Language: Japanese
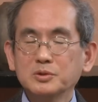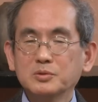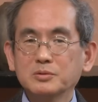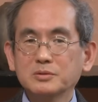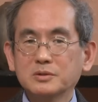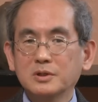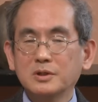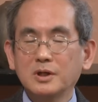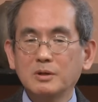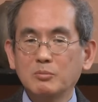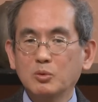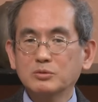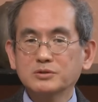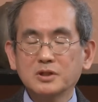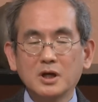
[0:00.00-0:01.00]
にとってね、
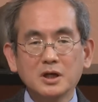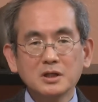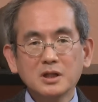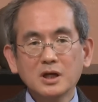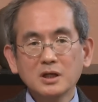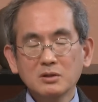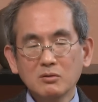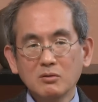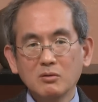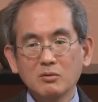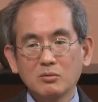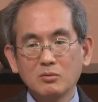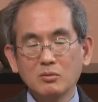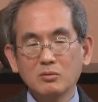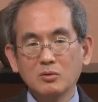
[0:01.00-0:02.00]
僕最大
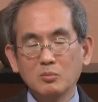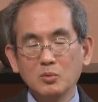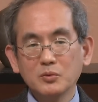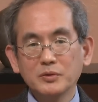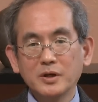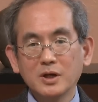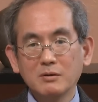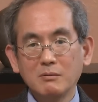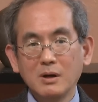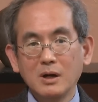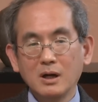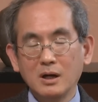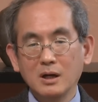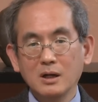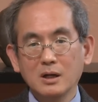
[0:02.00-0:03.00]
の今後問題
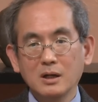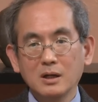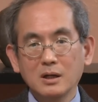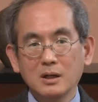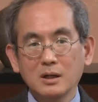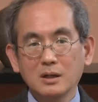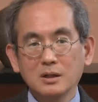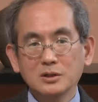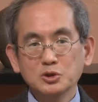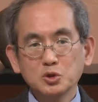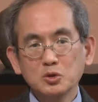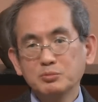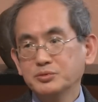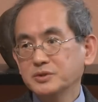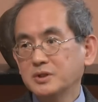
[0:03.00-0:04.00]
は
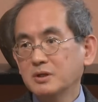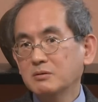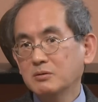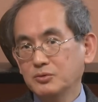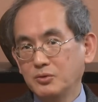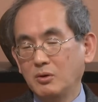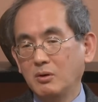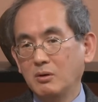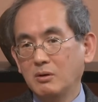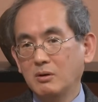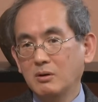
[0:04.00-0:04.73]
勝負に出ること、